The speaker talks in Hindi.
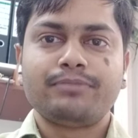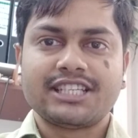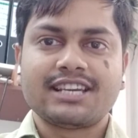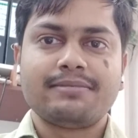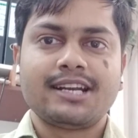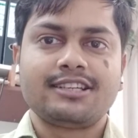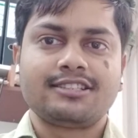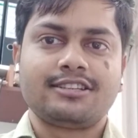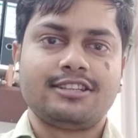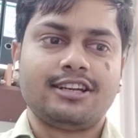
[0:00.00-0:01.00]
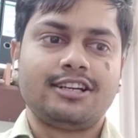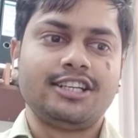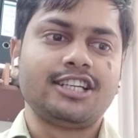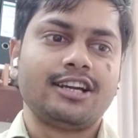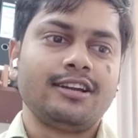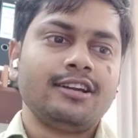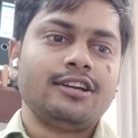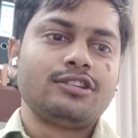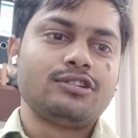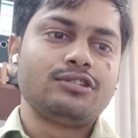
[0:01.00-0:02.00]
पैसा बना सकते हैं ठीक है
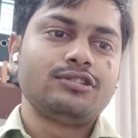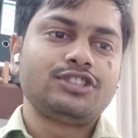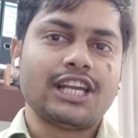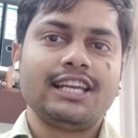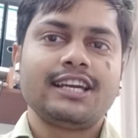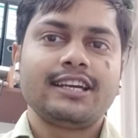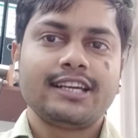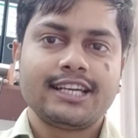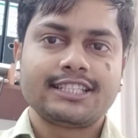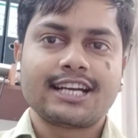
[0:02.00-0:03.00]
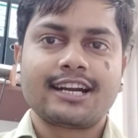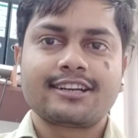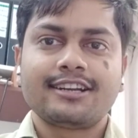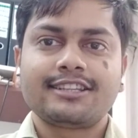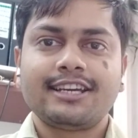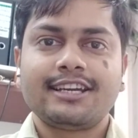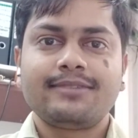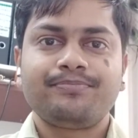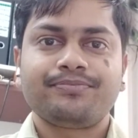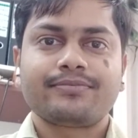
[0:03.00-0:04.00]
तो चलिए स्टार्ट करते हैं
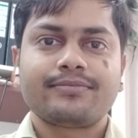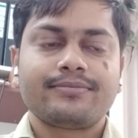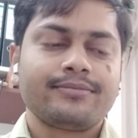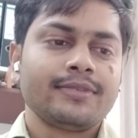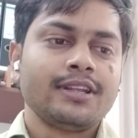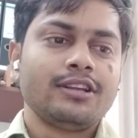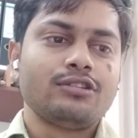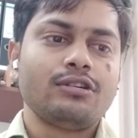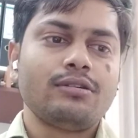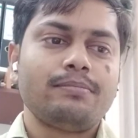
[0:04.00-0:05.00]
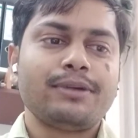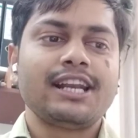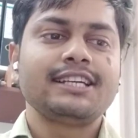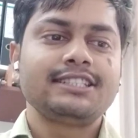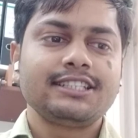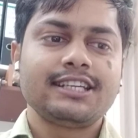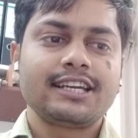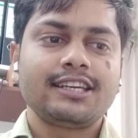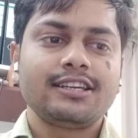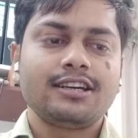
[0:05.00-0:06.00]
तो पहला चीज़ है
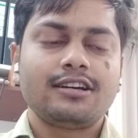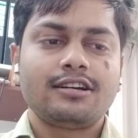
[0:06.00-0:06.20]
कि